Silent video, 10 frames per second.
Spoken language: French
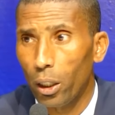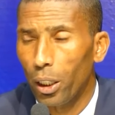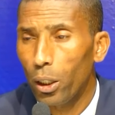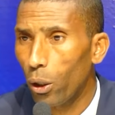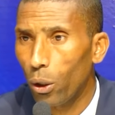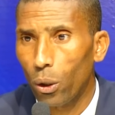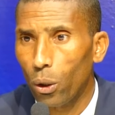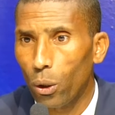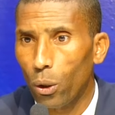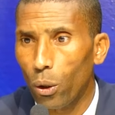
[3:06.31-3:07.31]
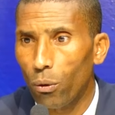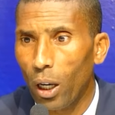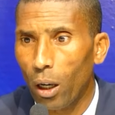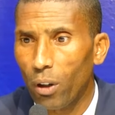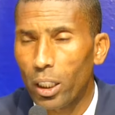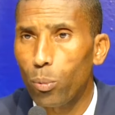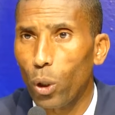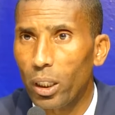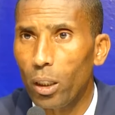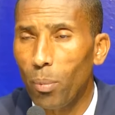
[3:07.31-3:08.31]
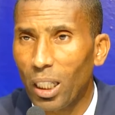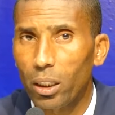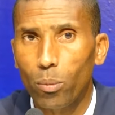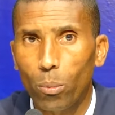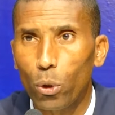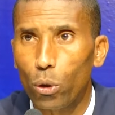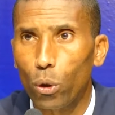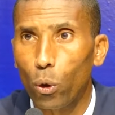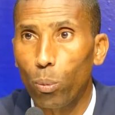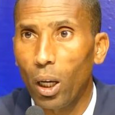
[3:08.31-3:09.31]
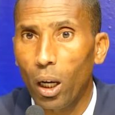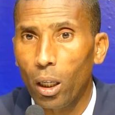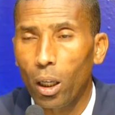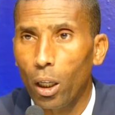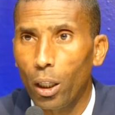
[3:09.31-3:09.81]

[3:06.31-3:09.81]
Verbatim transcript: Et on, on, va, on va exploiter le maximum de ce groupe-là.